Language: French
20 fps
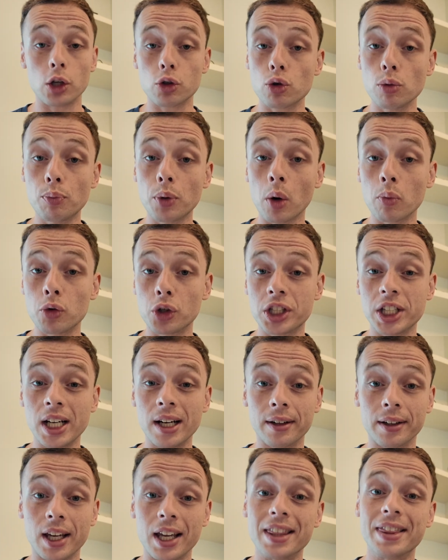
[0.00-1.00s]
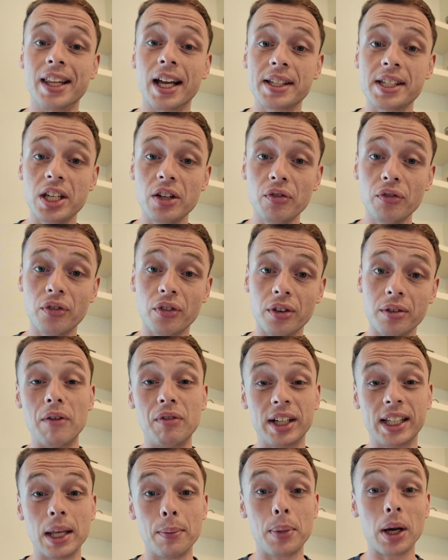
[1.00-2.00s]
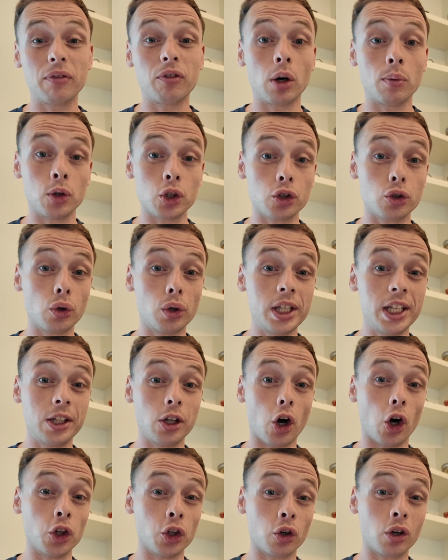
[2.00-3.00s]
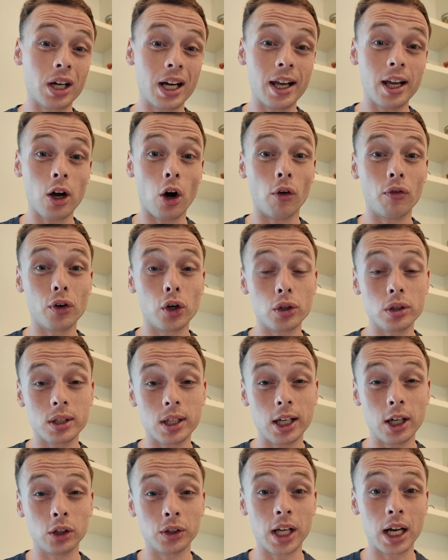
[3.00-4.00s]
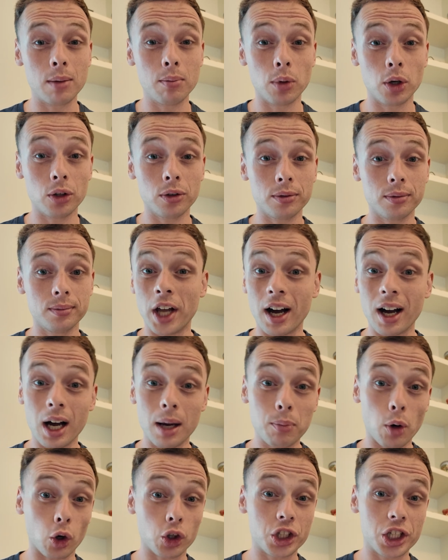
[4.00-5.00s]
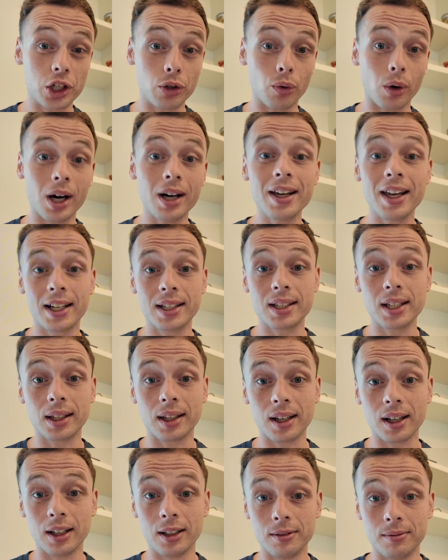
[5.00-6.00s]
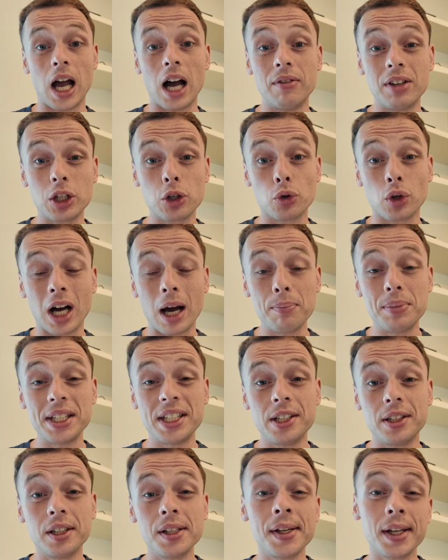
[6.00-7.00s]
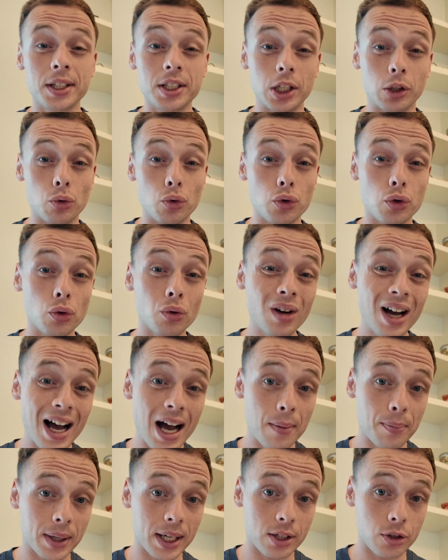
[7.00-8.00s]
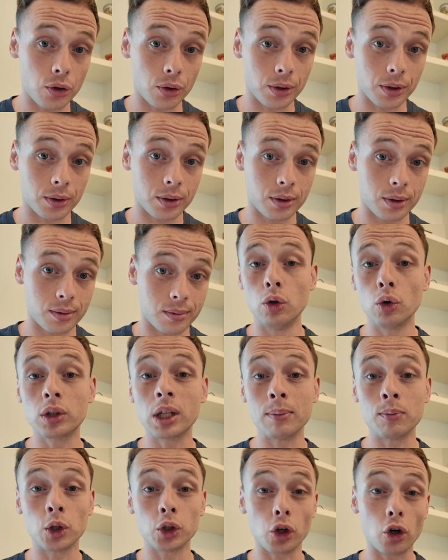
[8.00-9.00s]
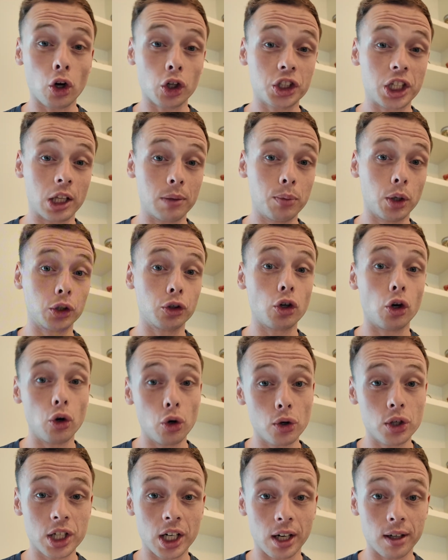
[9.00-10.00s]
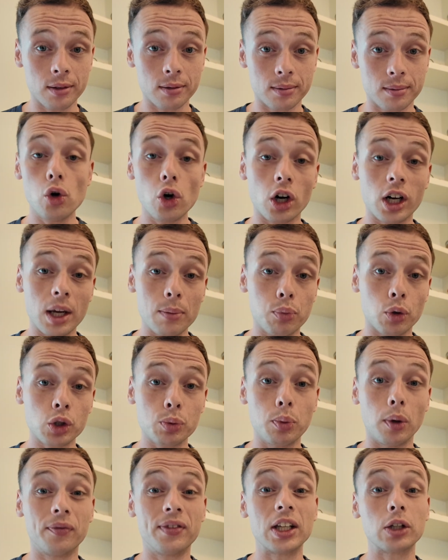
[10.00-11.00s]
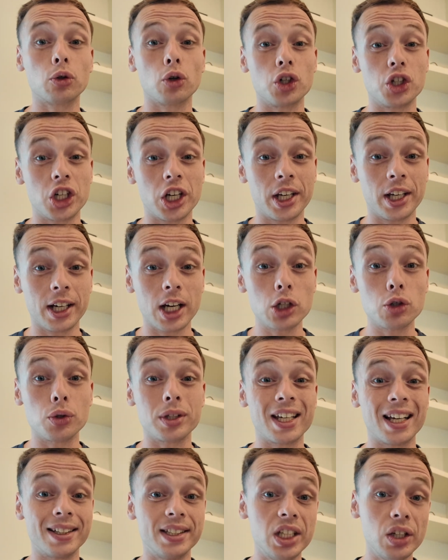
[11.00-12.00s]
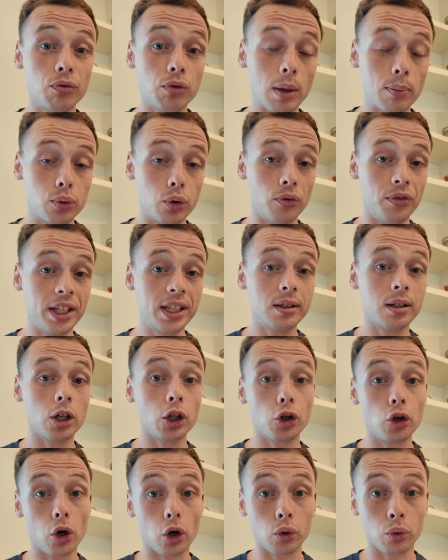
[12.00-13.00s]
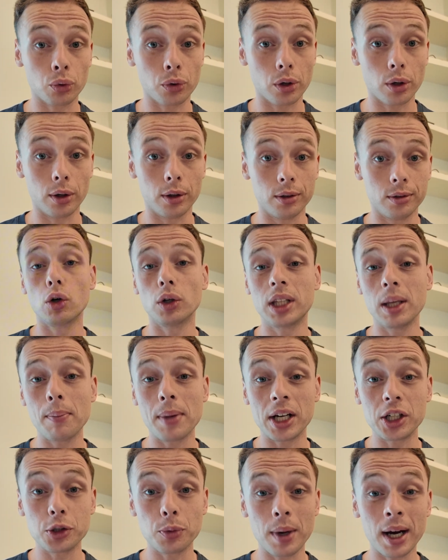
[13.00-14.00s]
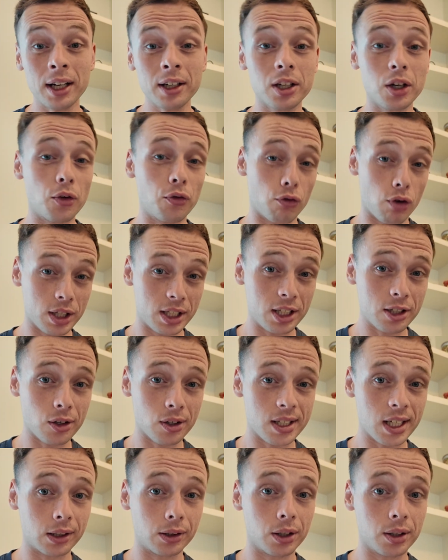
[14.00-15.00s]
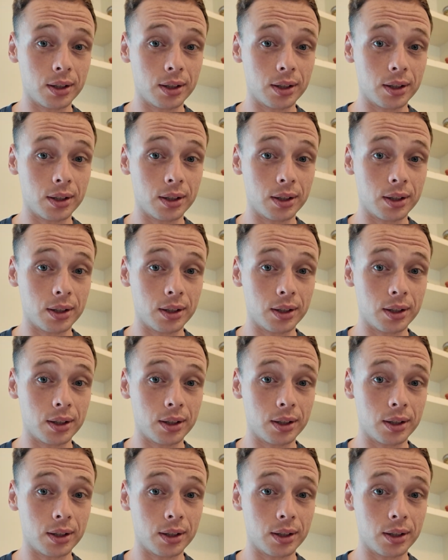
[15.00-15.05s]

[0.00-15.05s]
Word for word: un support multilingue natif, avec des performances solides en anglais, en français, en allemand, en arabe, en chinois, etc. Avec une rapidité d'exécution impressionnante, notamment dans leur chatbot Le Chat, où leurs réponses peuvent être générées jusqu'à 10 fois plus vite que leurs concurrents. Côté benchmark, voici ce que ça